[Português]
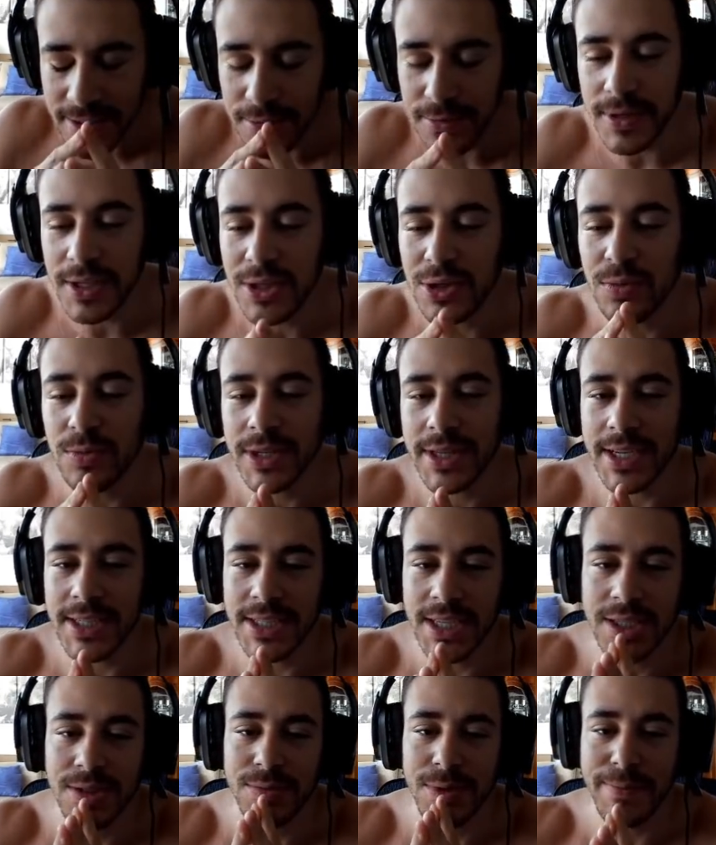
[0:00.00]
vídeo, muita
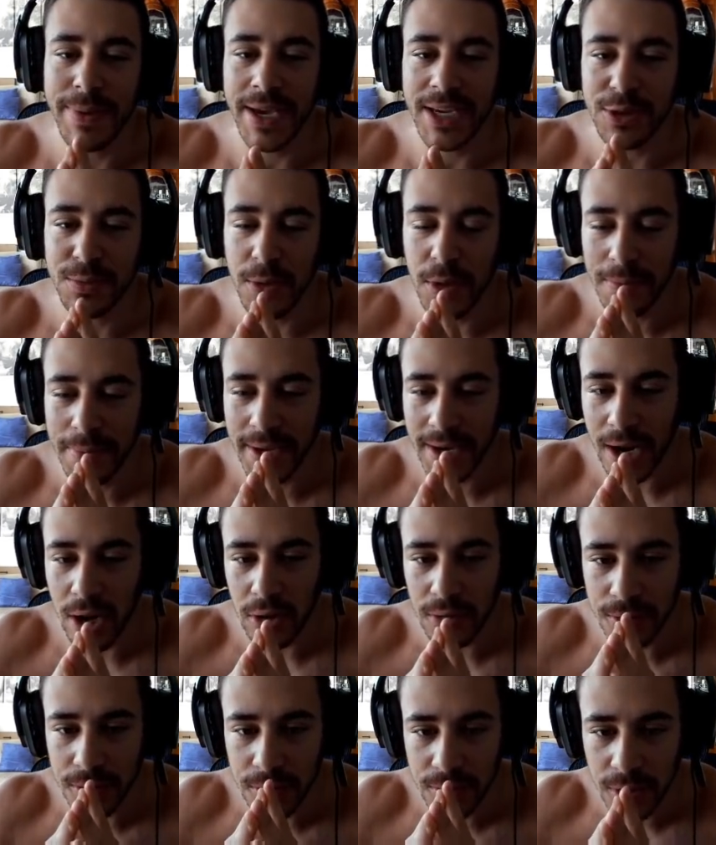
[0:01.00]
gente me pede para operar ao
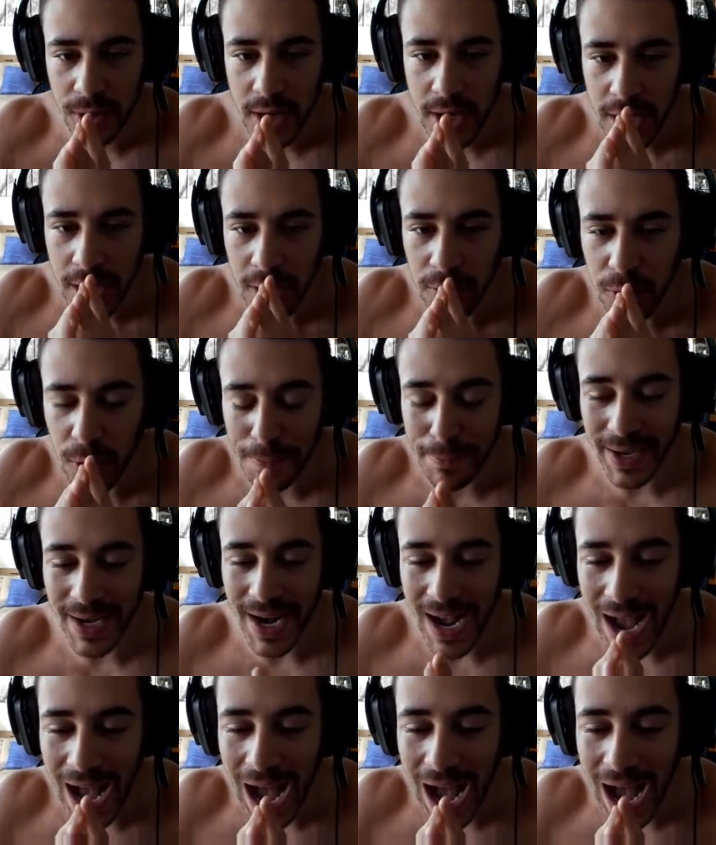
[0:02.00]
vivo. Eu vou operar